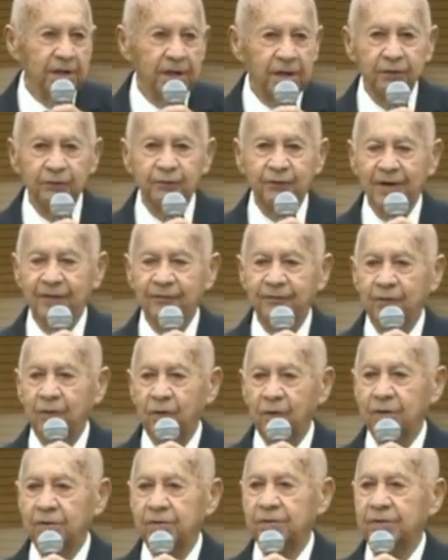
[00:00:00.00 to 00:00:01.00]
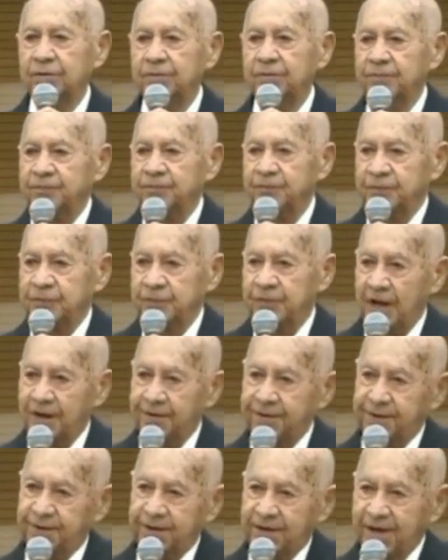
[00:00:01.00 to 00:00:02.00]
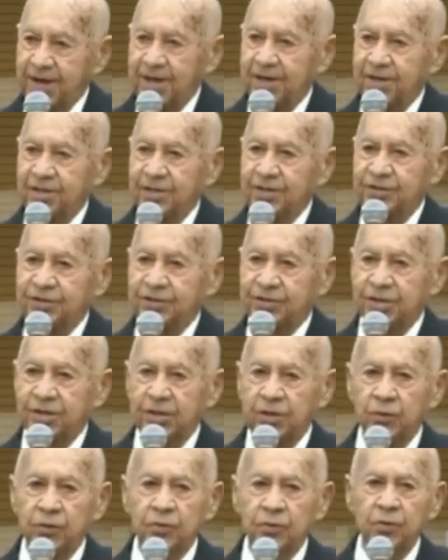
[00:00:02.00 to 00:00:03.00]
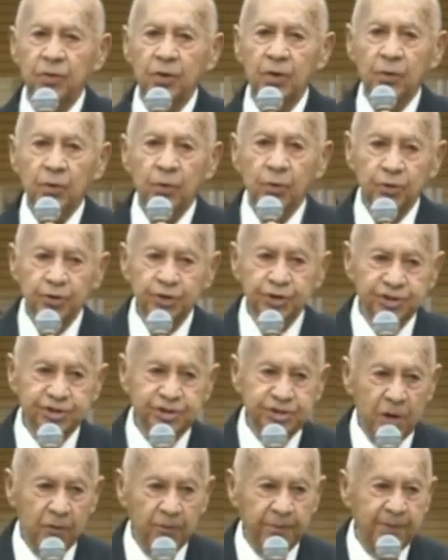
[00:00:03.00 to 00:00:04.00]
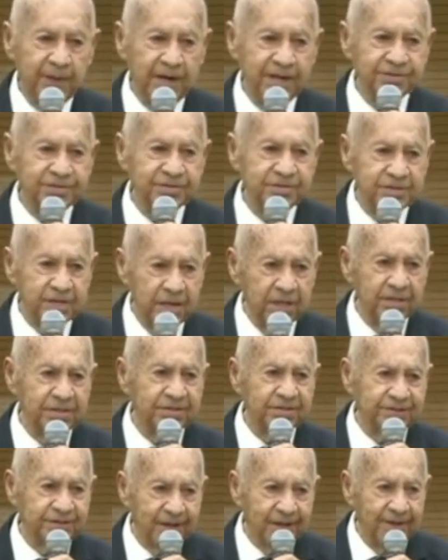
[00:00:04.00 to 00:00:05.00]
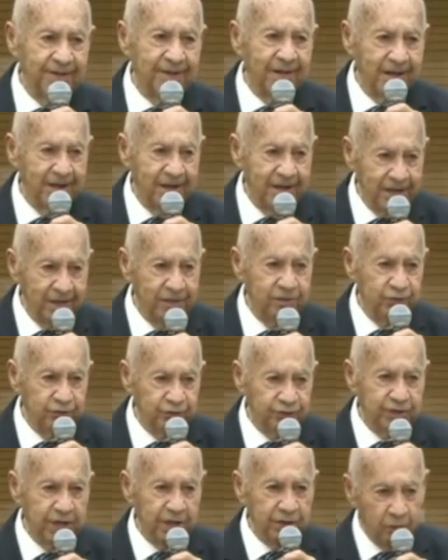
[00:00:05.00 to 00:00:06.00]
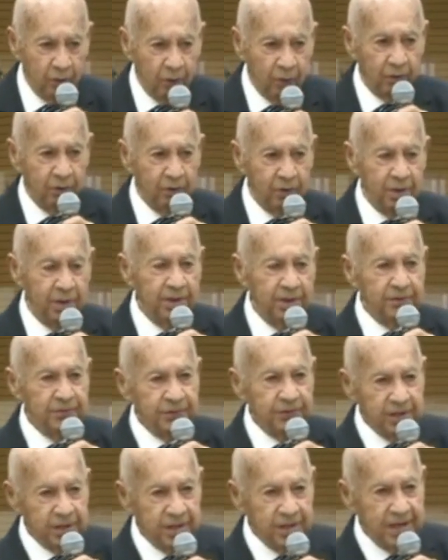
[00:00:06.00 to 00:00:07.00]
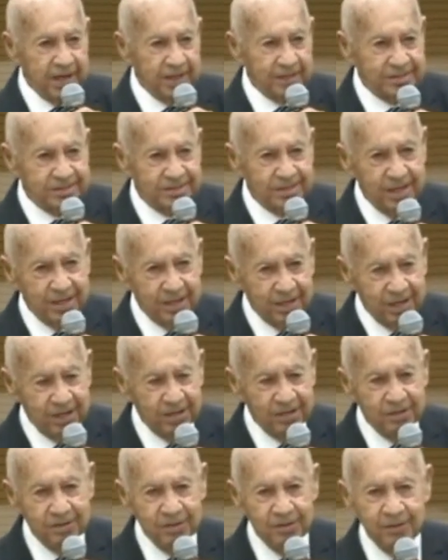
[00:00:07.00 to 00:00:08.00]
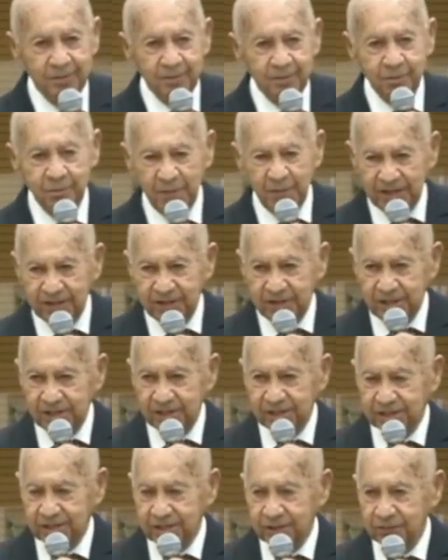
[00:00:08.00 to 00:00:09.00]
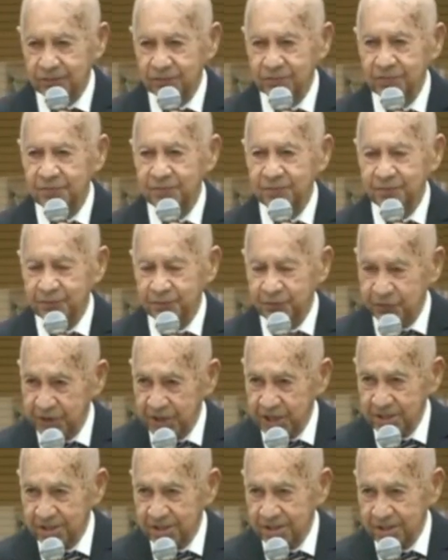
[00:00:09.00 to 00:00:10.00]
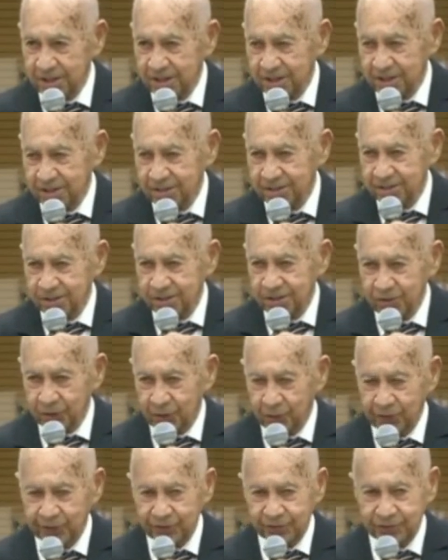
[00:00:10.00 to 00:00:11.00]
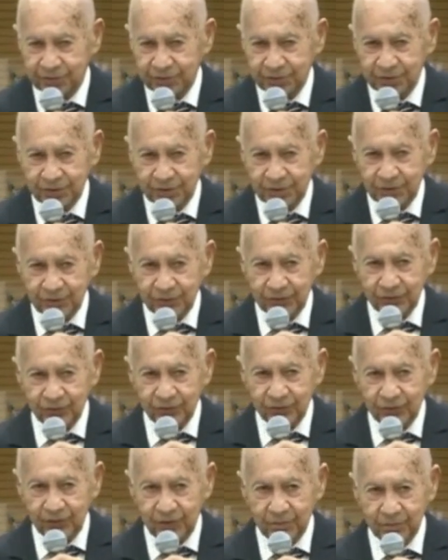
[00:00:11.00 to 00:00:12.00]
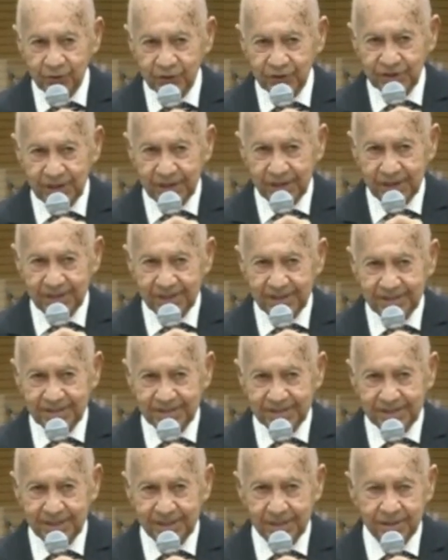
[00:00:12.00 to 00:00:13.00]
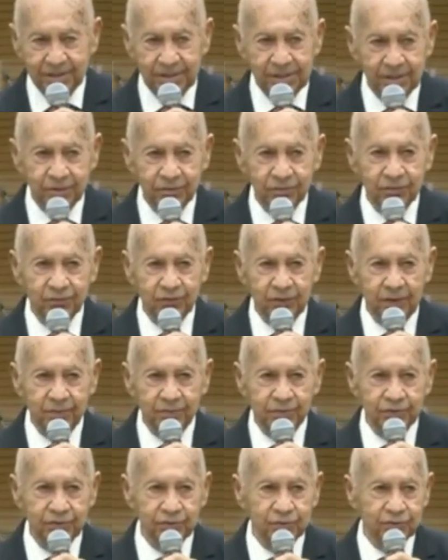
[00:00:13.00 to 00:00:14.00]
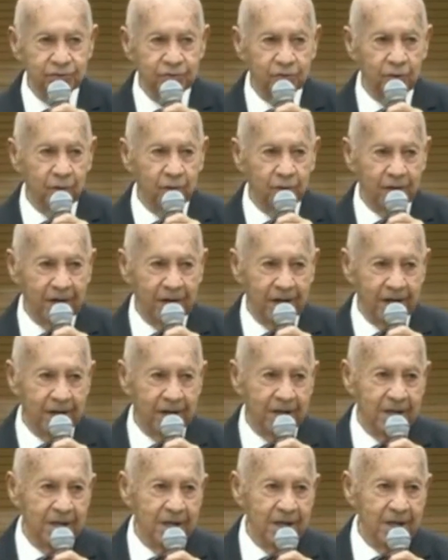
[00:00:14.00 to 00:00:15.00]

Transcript: em favor daqueles que o, o seu prazer está na lei do Senhor e nessa lei meditam dia e noite. Vamos agradecer a Deus, vamos nos colocar